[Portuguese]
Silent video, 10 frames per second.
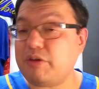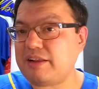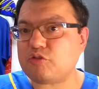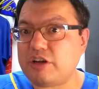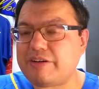ele
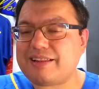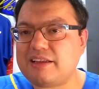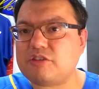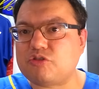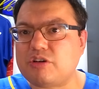escolheu a
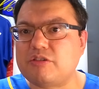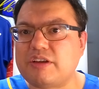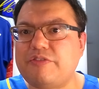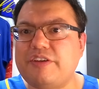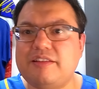dedo o jogador
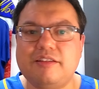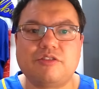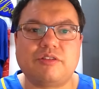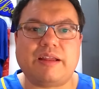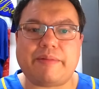que fez
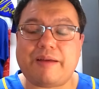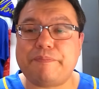isso, né?